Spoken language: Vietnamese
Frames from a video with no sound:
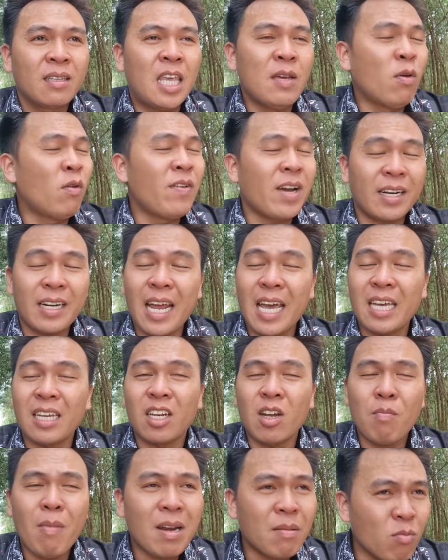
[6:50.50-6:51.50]
thì vụ việc này
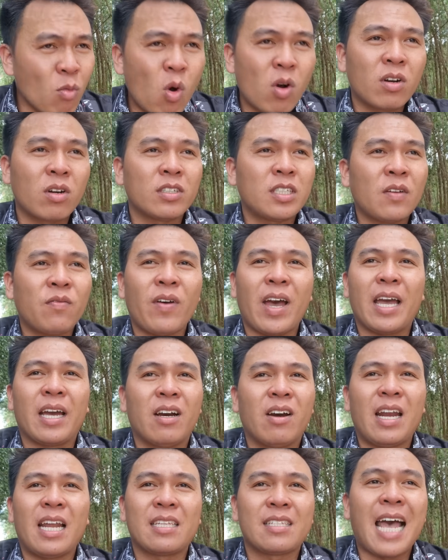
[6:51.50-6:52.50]
nó bắt buộc nó sẽ phải
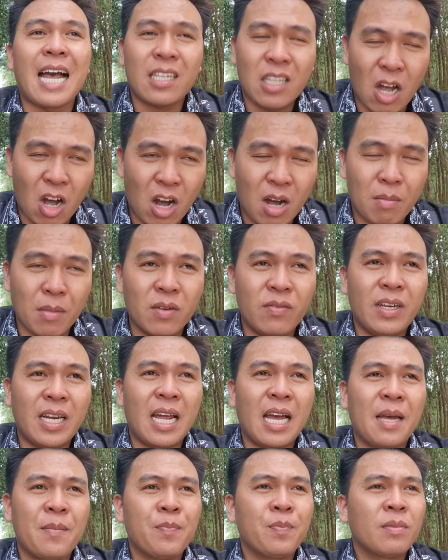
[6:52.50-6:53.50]
gọi là sáng tỏ. Bởi vì
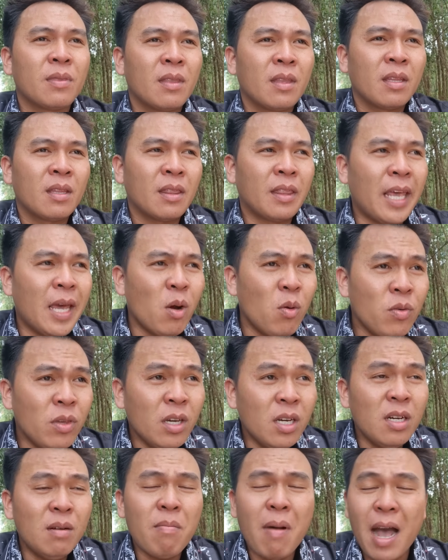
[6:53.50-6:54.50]
là nếu
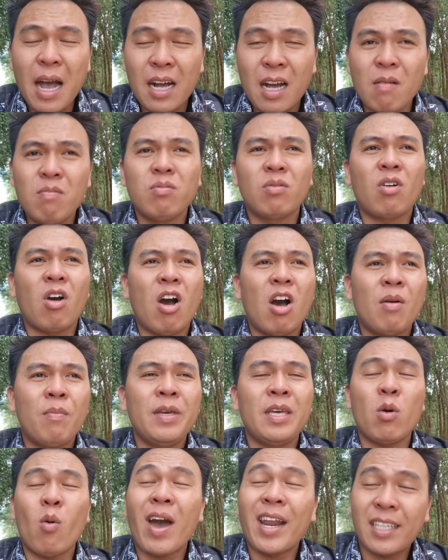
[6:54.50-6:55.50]
như mà không có
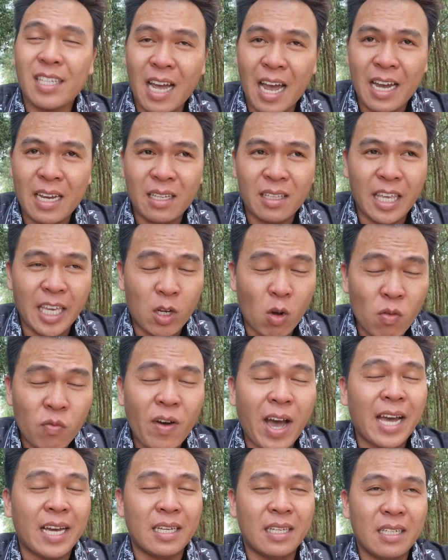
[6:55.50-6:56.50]
bị oan trái thì cũng
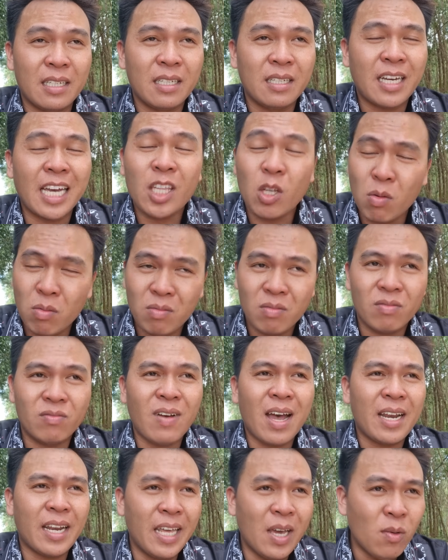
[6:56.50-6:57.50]
phải kết thúc,
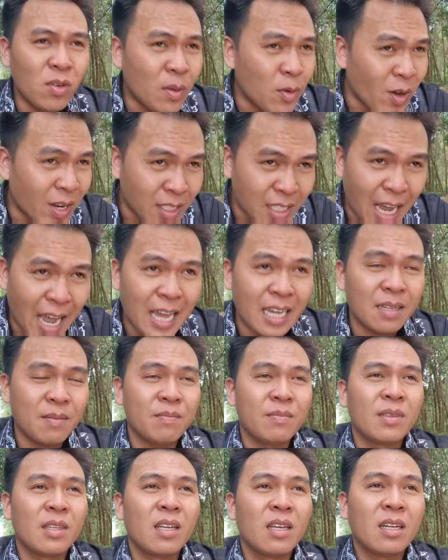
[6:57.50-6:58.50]
và nếu như bị oan trái
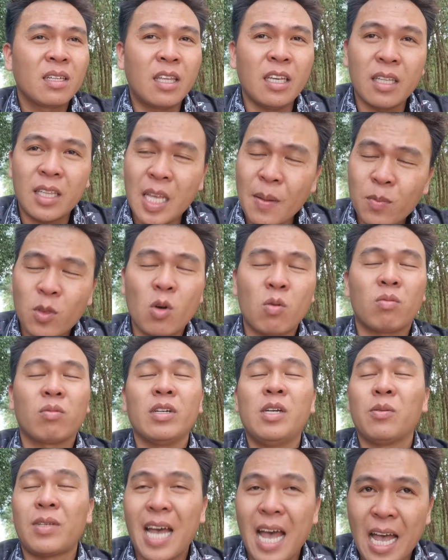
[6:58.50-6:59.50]
thì tiếp tục
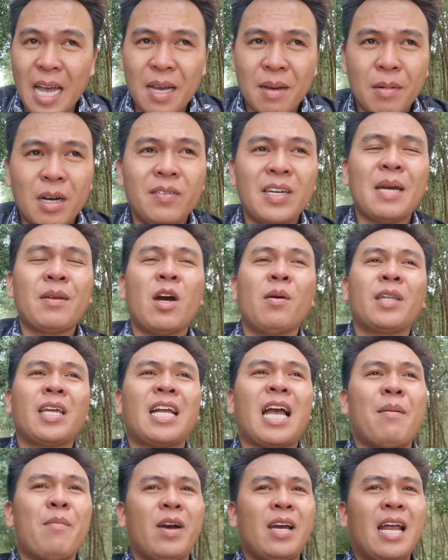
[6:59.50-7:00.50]
điều tra. Bởi vì em nói với
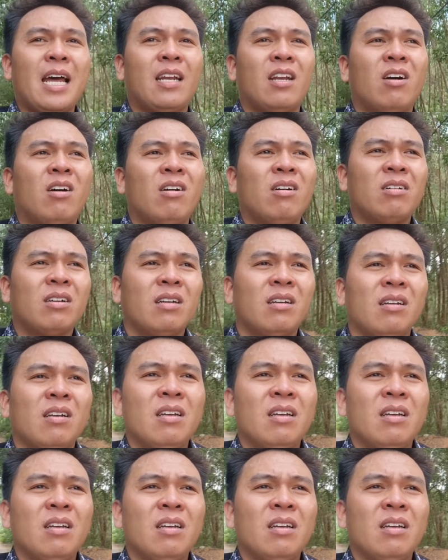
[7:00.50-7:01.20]
tất cả mọi người là nó